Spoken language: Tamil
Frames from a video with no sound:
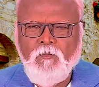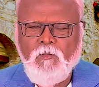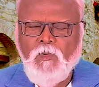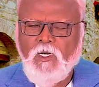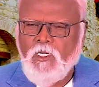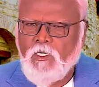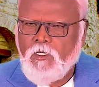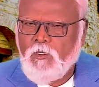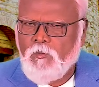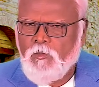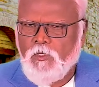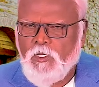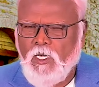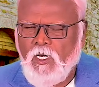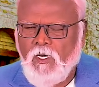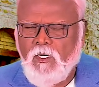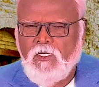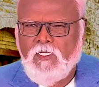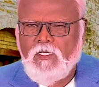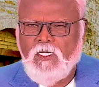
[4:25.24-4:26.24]
மறக்க
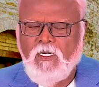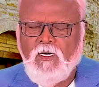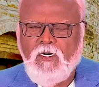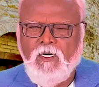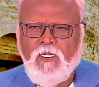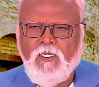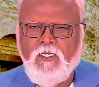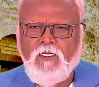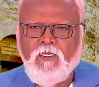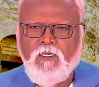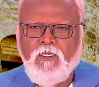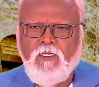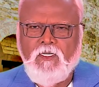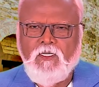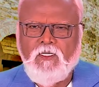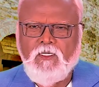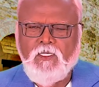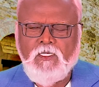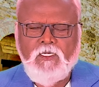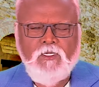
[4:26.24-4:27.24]
முடியாத காரியங்கள்
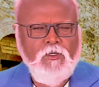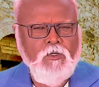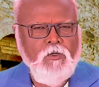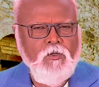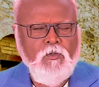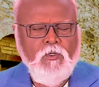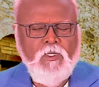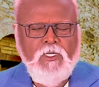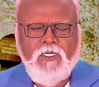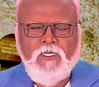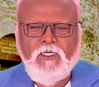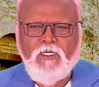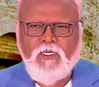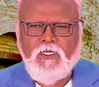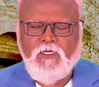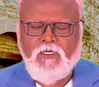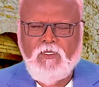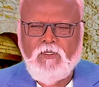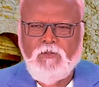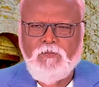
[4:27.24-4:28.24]
எத்தனையோ
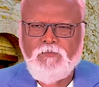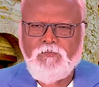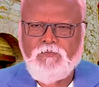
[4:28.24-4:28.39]
இருக்கிறது